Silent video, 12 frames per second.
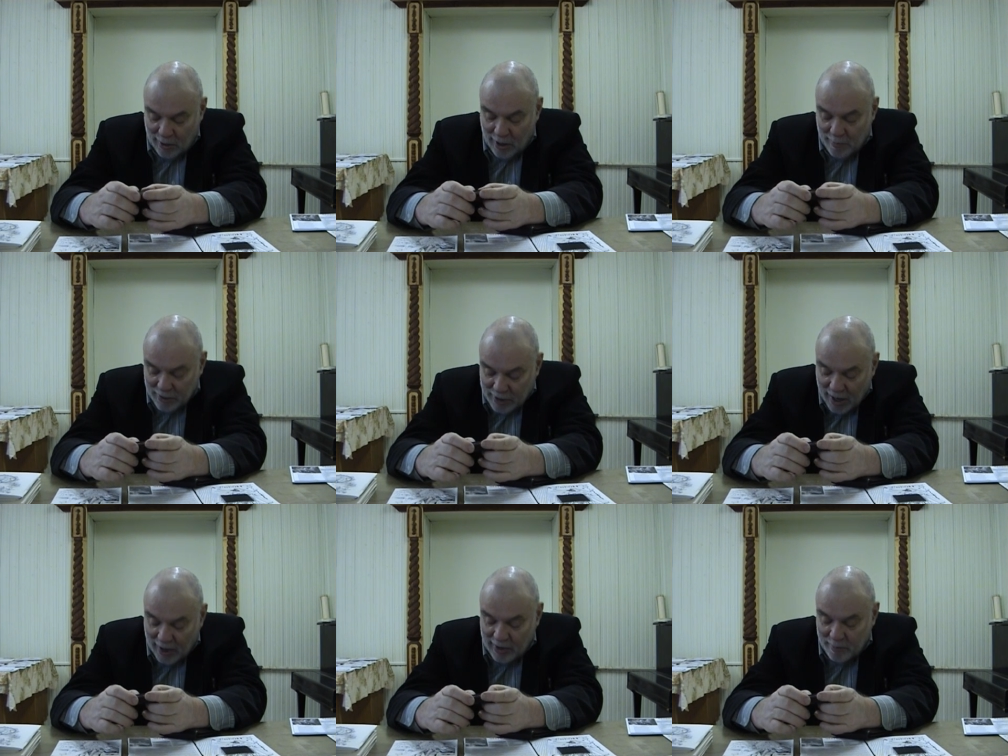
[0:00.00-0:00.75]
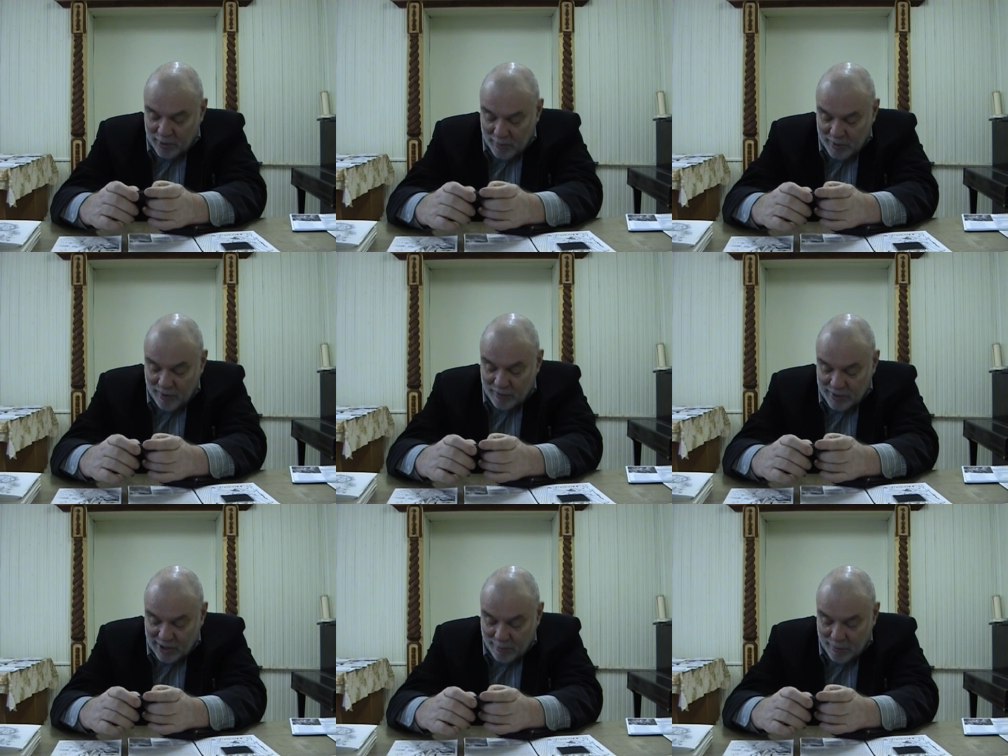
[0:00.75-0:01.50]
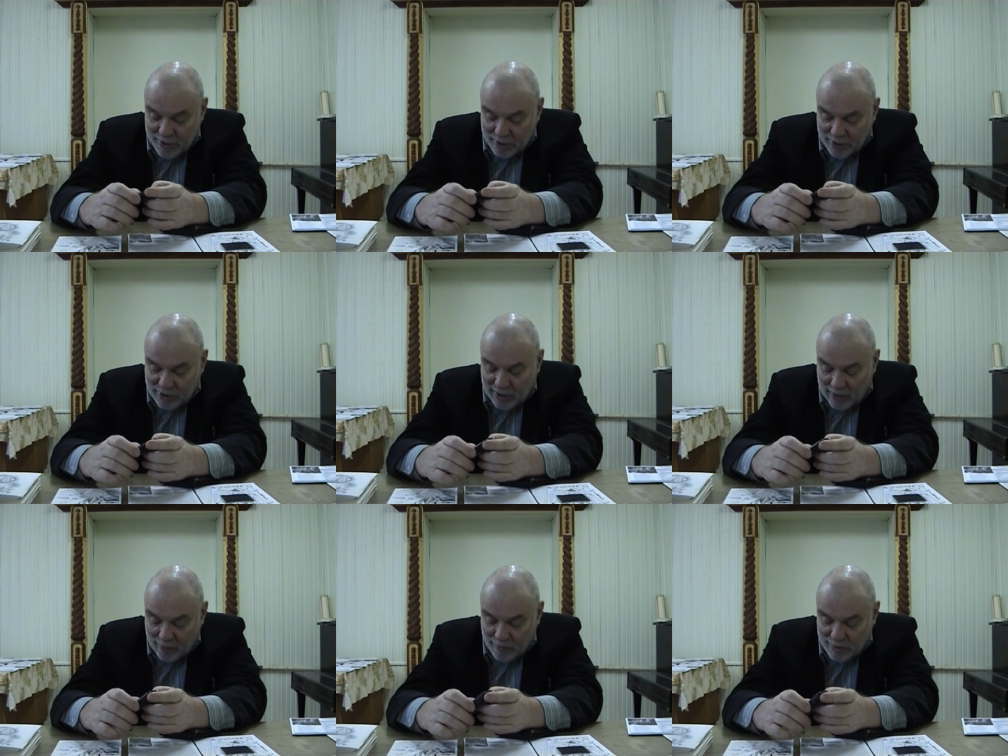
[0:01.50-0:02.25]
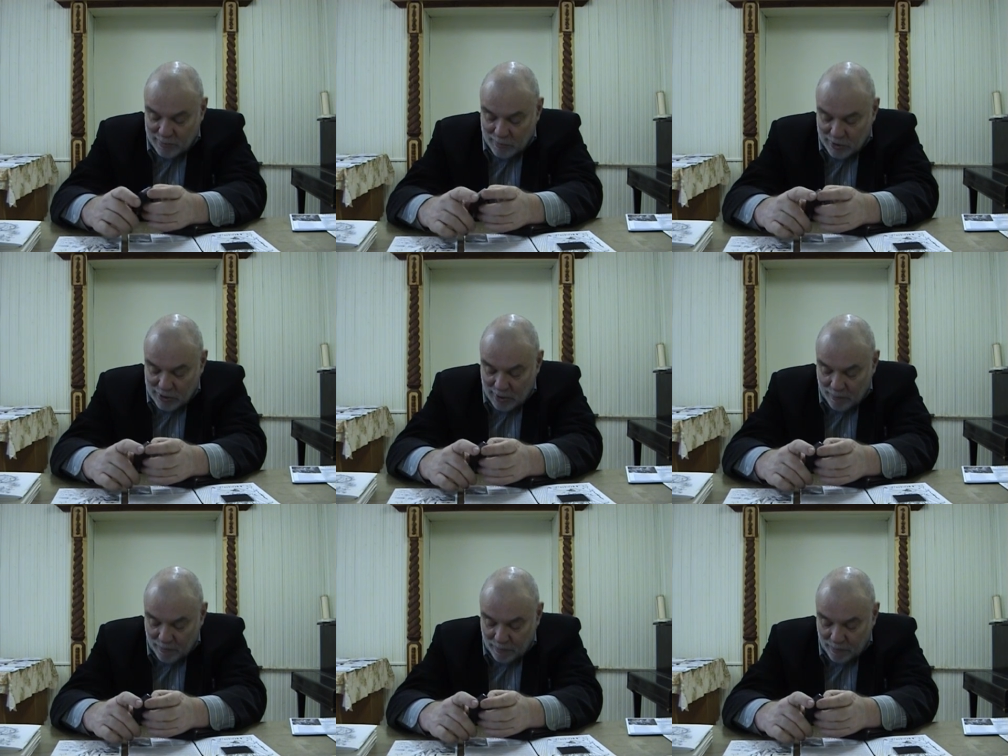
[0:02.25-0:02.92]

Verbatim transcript: элементарной, примитивной схематике здравого смысла.